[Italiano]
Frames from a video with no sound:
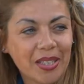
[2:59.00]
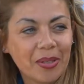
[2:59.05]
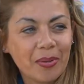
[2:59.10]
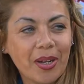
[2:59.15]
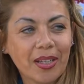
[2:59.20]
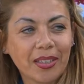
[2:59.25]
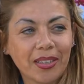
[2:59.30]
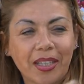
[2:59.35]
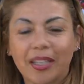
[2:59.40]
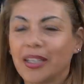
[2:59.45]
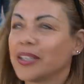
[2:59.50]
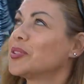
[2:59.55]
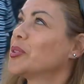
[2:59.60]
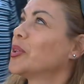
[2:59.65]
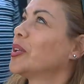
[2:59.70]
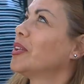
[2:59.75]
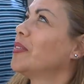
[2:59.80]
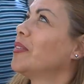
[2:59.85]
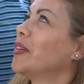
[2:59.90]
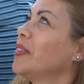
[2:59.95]
in certi
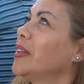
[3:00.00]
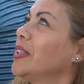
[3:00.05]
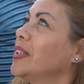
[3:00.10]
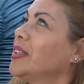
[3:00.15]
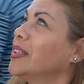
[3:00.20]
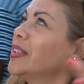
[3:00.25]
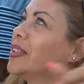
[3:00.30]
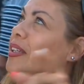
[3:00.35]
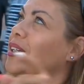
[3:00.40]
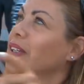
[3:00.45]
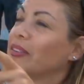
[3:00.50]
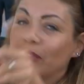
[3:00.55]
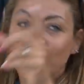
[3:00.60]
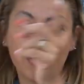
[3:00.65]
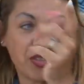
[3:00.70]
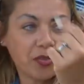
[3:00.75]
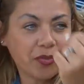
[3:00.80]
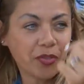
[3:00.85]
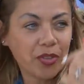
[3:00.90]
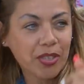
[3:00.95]
momenti
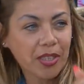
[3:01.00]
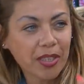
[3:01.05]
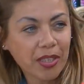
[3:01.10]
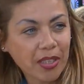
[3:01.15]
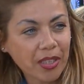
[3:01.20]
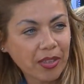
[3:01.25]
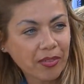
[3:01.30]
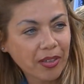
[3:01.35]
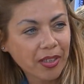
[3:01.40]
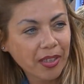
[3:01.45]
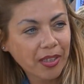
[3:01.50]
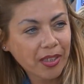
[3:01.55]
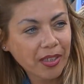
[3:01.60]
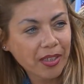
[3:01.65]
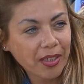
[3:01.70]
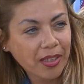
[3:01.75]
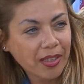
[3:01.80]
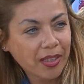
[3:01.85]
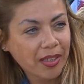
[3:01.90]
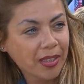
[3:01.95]
faticosamente, in certi
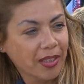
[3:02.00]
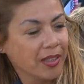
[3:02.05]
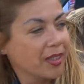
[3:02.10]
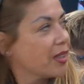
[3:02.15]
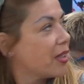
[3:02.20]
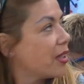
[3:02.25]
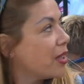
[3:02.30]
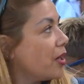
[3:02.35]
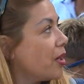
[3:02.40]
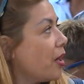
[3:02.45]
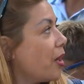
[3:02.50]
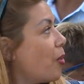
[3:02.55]
momenti eh, più